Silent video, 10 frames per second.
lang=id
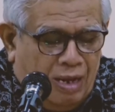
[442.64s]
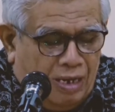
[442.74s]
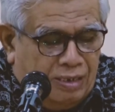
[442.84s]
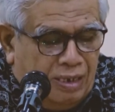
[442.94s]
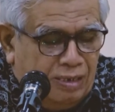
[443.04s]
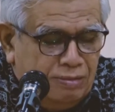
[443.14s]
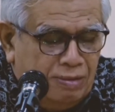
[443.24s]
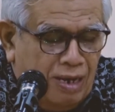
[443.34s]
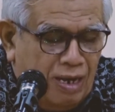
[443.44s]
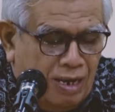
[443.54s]
Ada
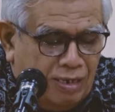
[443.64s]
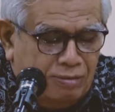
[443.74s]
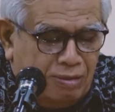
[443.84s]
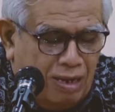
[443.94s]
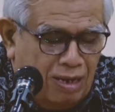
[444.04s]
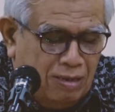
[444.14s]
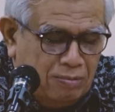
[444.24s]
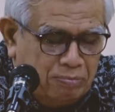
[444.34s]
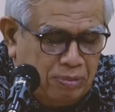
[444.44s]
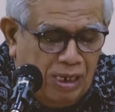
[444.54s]
dua, dua
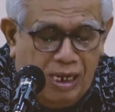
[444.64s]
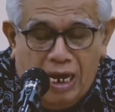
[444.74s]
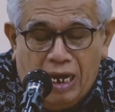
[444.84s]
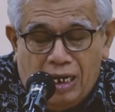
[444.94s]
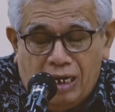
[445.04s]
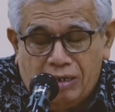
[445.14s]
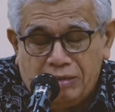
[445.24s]
pilihan.